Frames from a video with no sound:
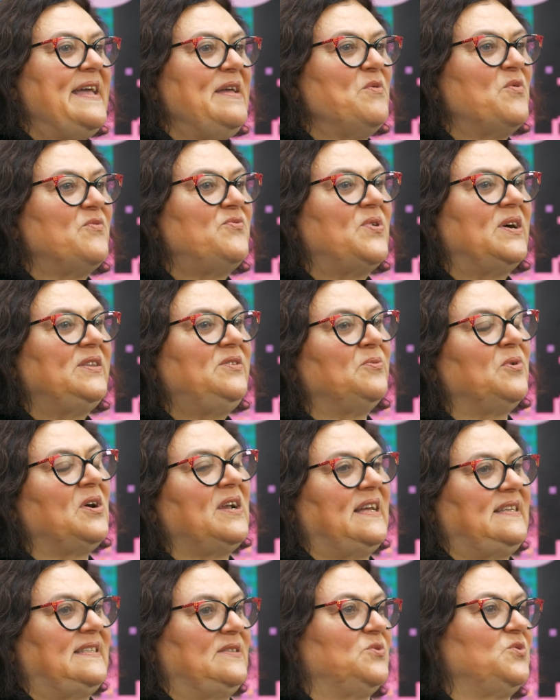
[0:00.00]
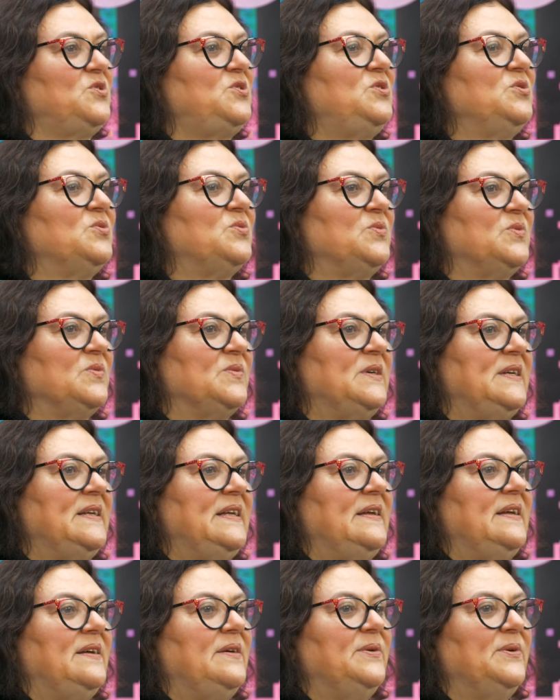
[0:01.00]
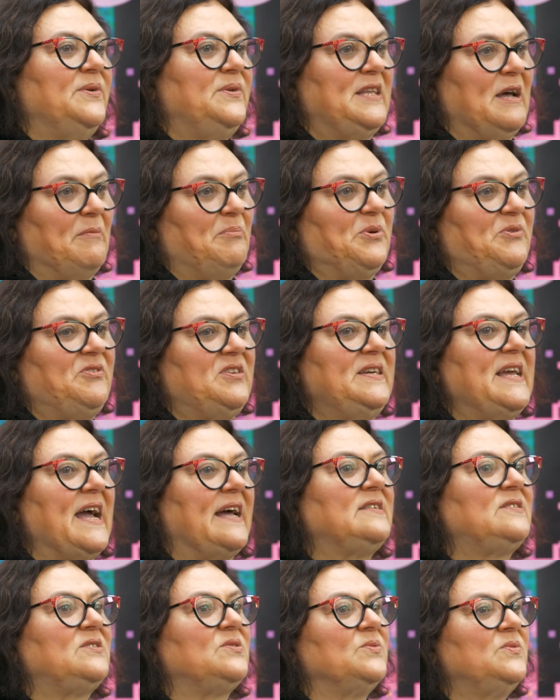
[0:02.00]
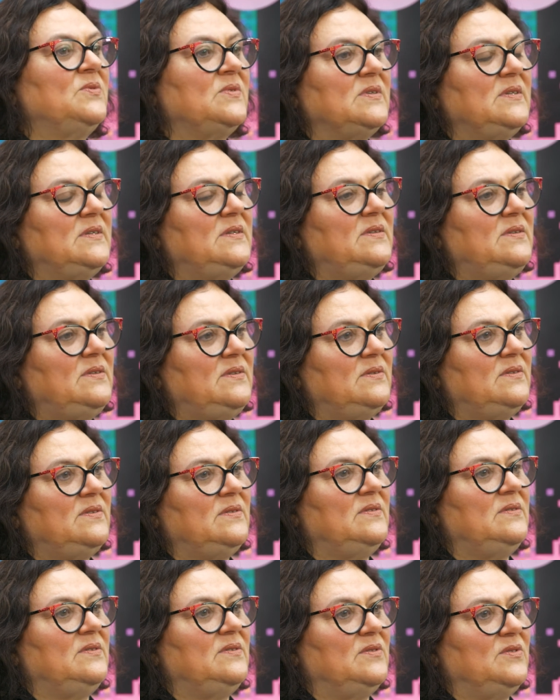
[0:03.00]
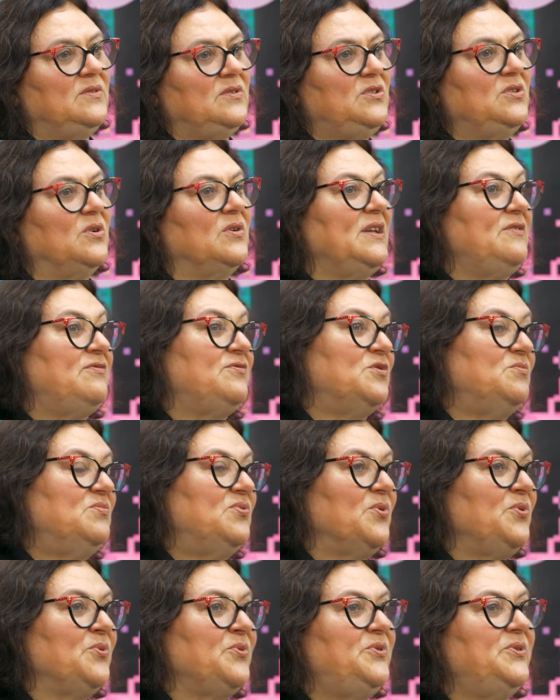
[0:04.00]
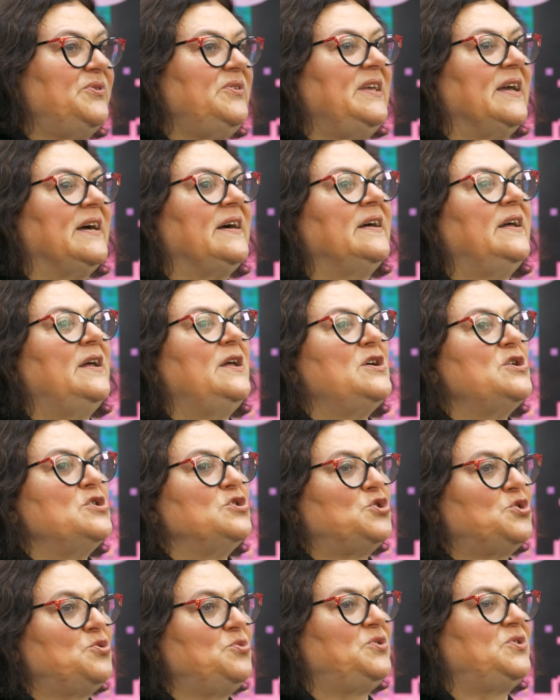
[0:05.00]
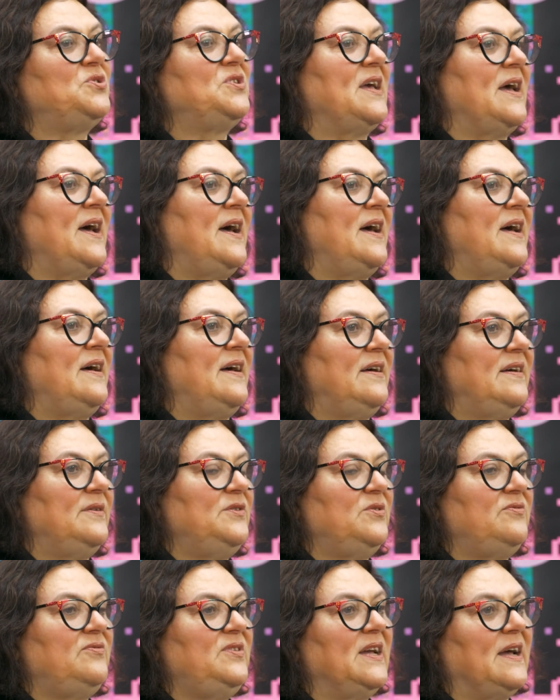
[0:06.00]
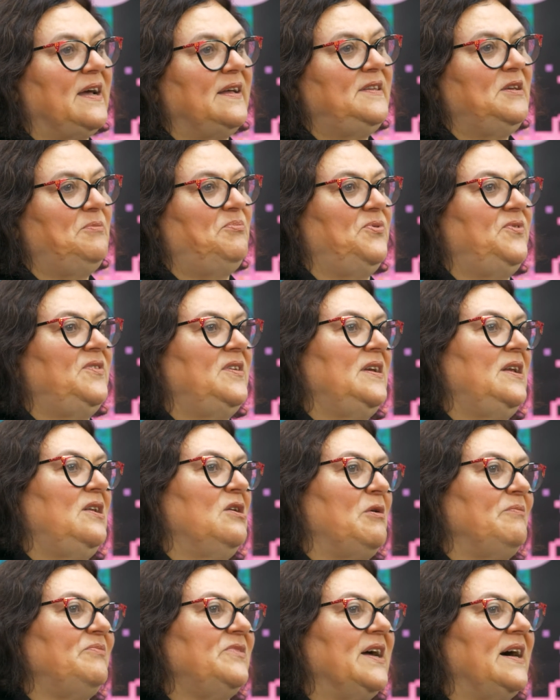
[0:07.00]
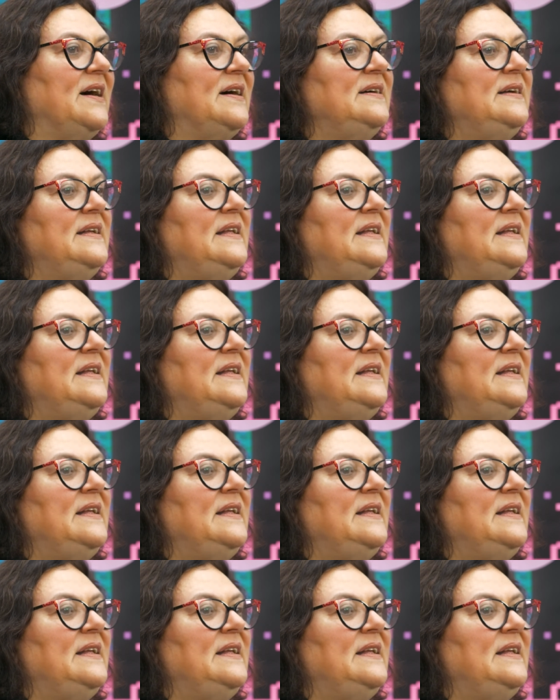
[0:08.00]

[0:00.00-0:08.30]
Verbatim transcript: Et on voit donc l'ascension euh, d'un petit garçon euh, dans les faubourgs londoniens jusqu'à devenir un député lambda.